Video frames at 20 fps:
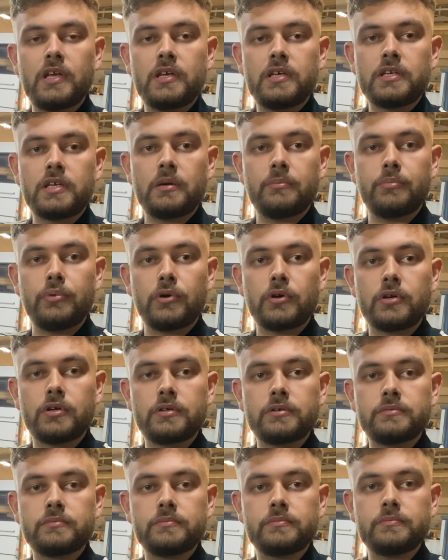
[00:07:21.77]
Ich hab Bock
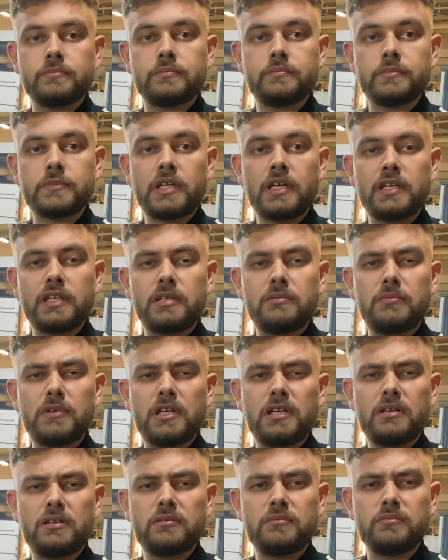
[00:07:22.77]
kann nicht
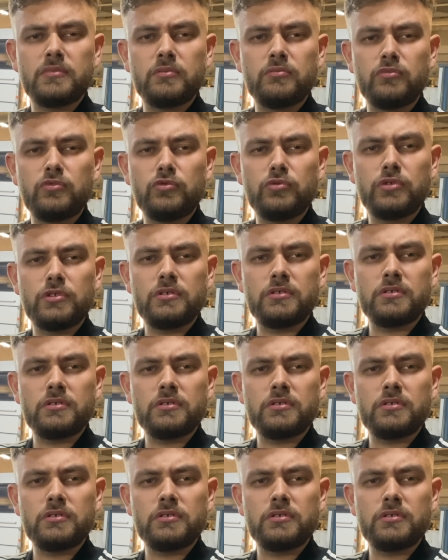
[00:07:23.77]
mehr. Bin müde.